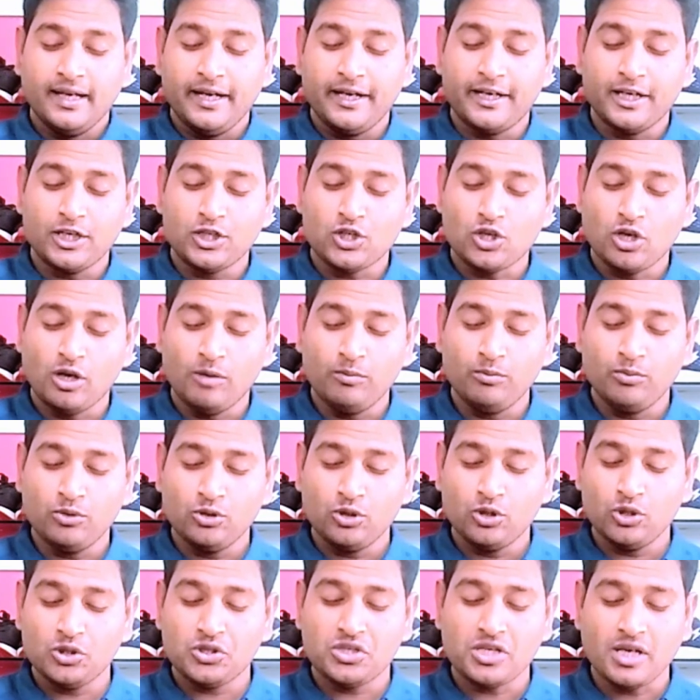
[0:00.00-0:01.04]
এটা
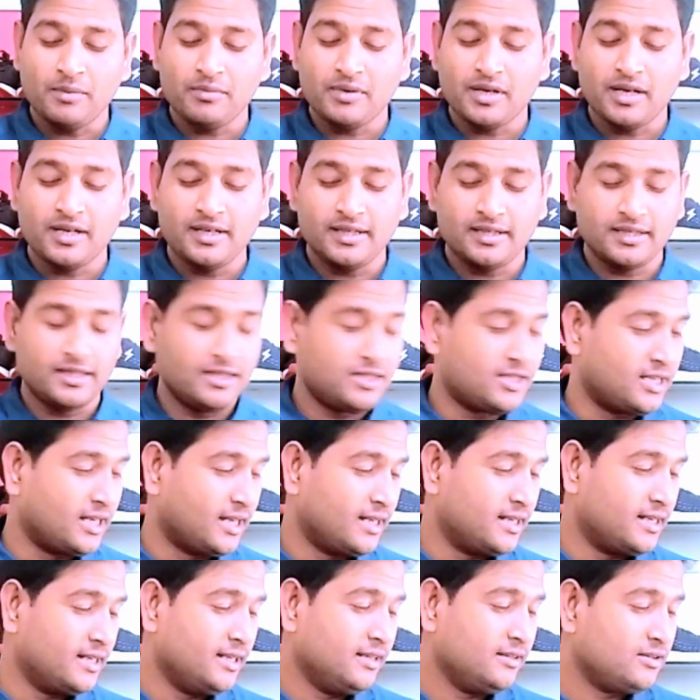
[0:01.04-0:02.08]
সম্পূর্ণ চামড়ার একটি
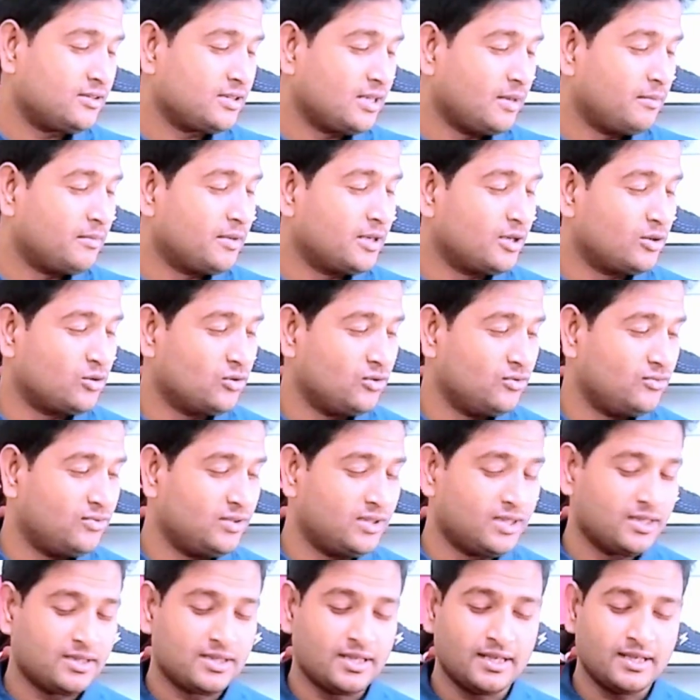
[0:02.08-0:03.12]
স্যান্ডেল চামড়ার দুই
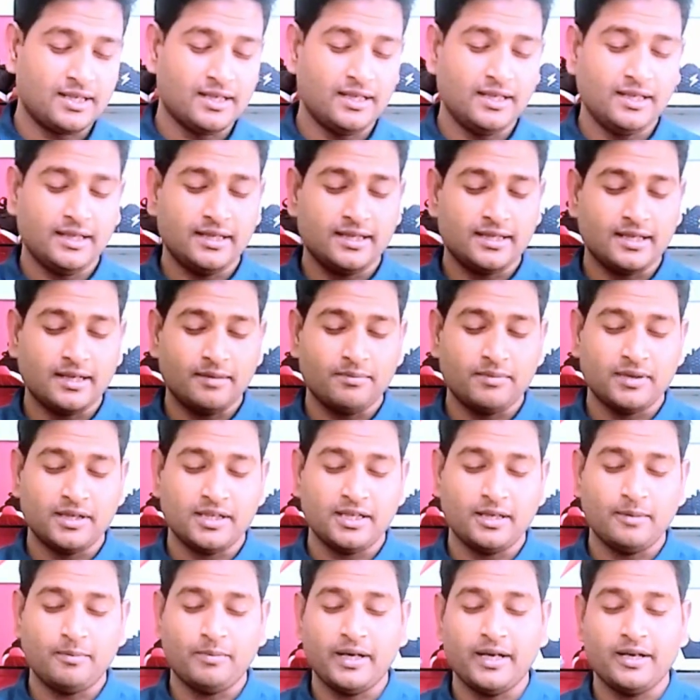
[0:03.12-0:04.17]
ফিতা স্যান্ডেল এটা
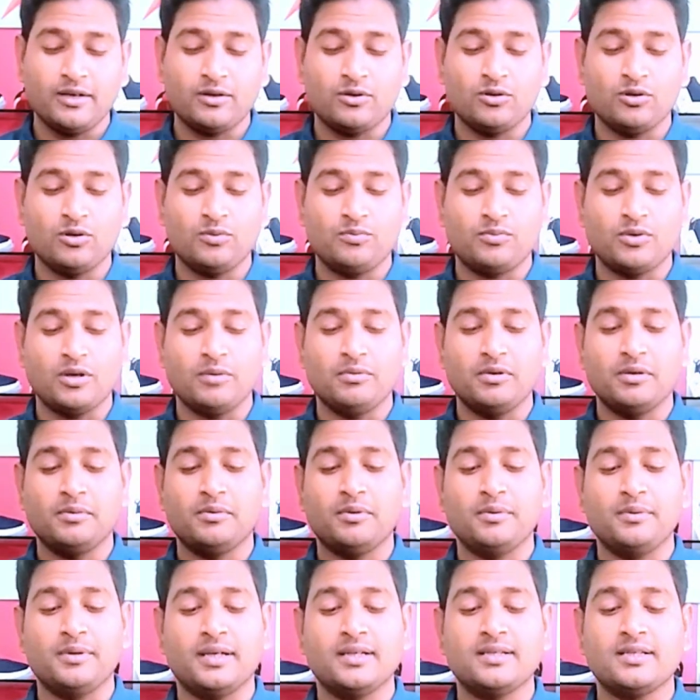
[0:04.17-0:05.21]
আপনাদের পায়ের কোনো প্রবলেম
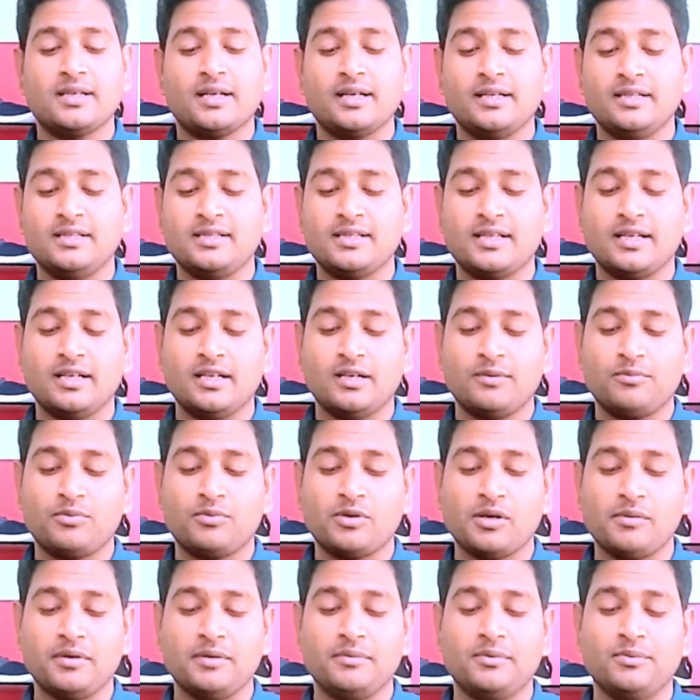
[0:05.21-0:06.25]
হবে না যারা স্কিনের
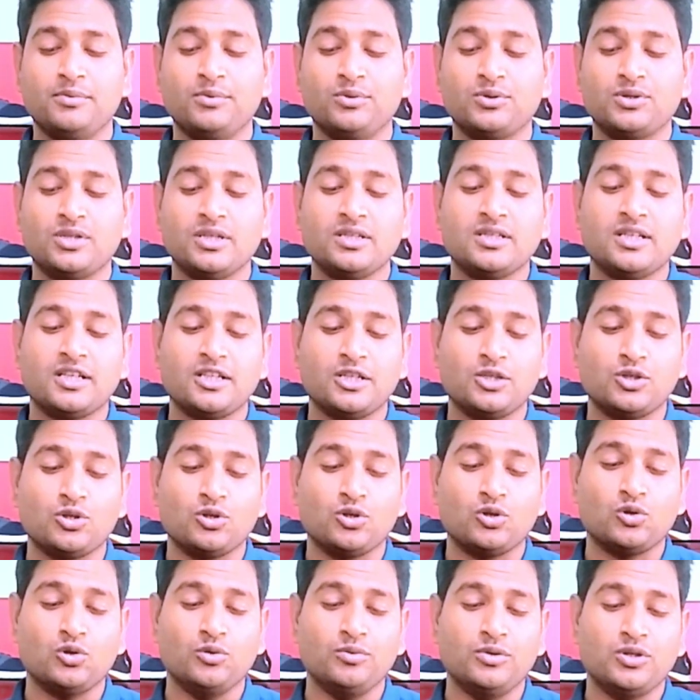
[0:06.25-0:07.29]
প্রবলেমে ভুগছেন তাদের
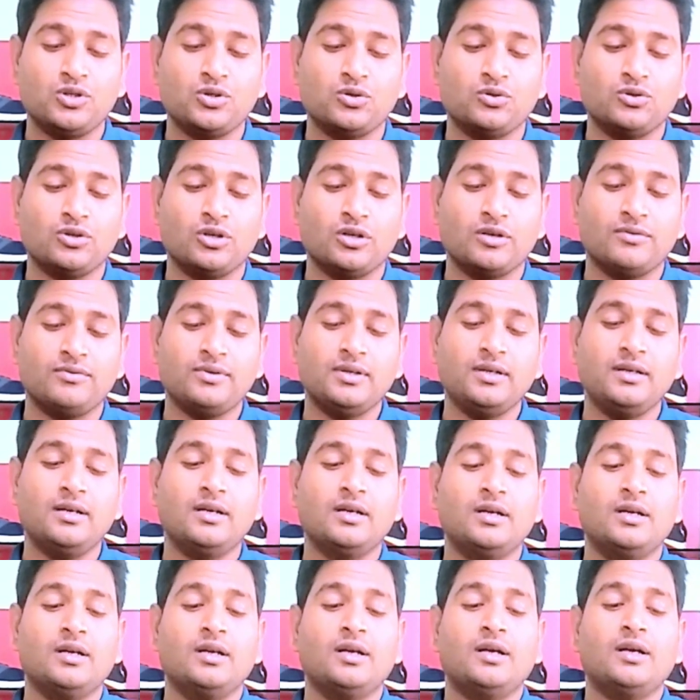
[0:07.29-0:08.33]
জন্য খুবই সুন্দর হবে
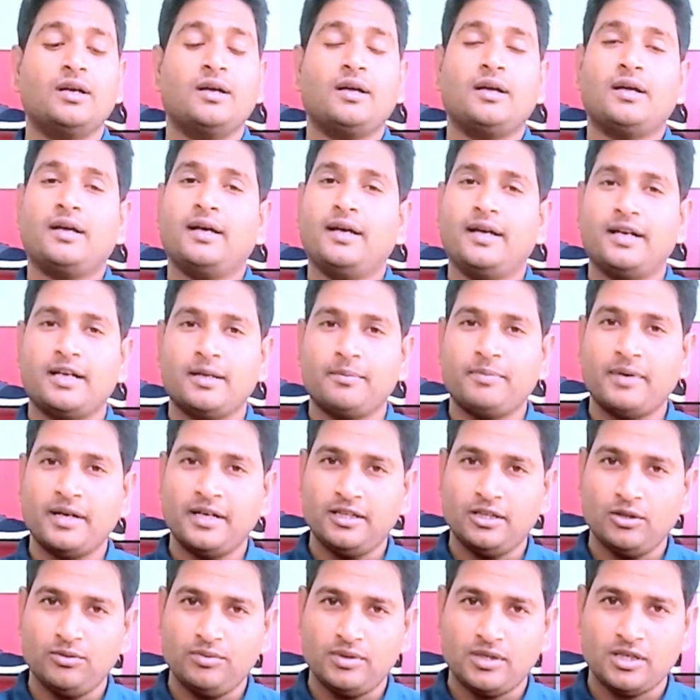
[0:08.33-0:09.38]
এটা
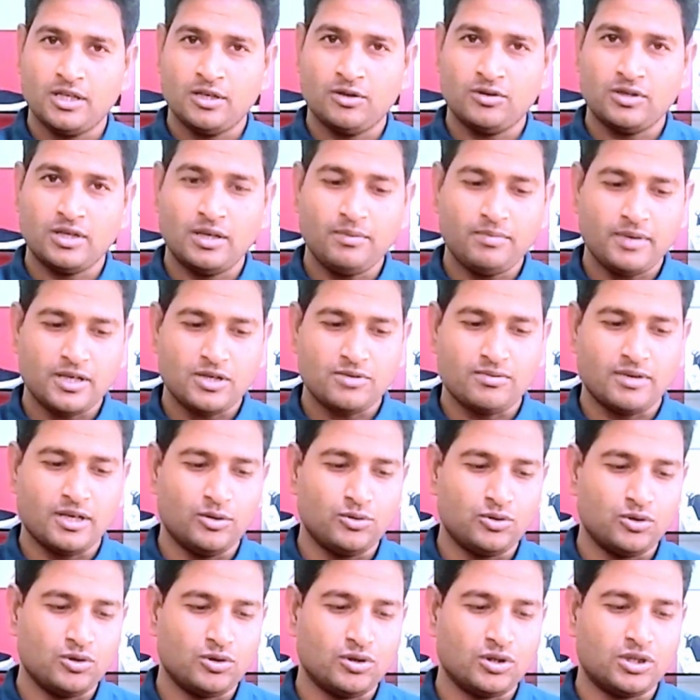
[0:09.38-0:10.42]
পানিতেও ভেজানো যায় পাঁচবেলা
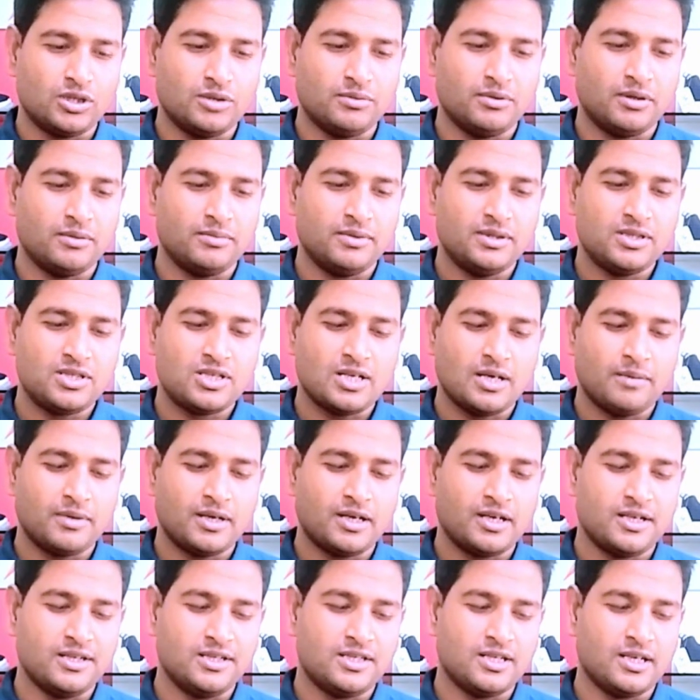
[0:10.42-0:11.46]
উজু করতে পারবেন
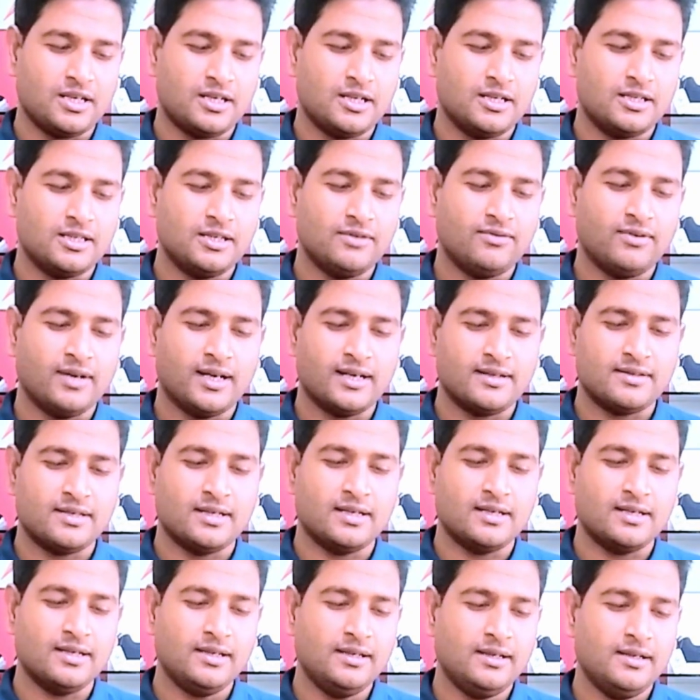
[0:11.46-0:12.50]
চামড়ার এই স্যান্ডেলটি ফ্ল্যাট
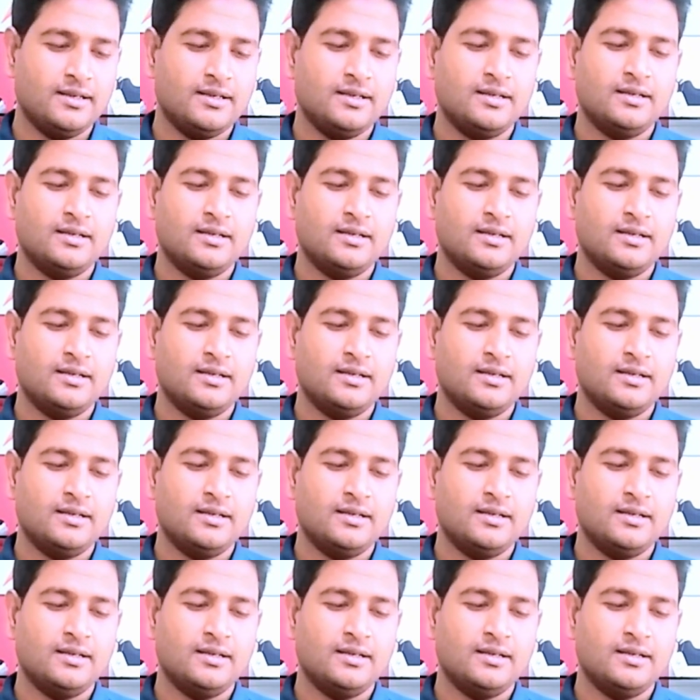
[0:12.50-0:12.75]
স্যান্ডেল